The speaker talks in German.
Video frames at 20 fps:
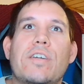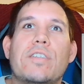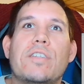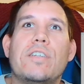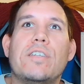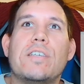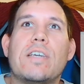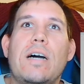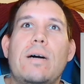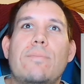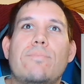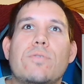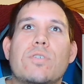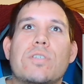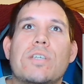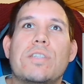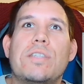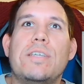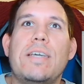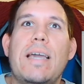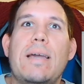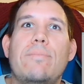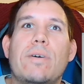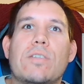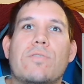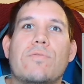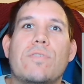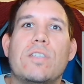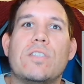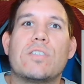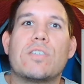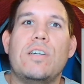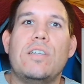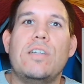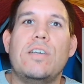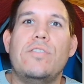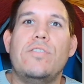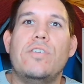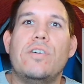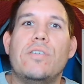den ich habe, ist der
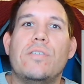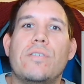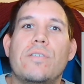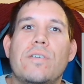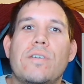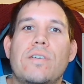DM-Adventskalender.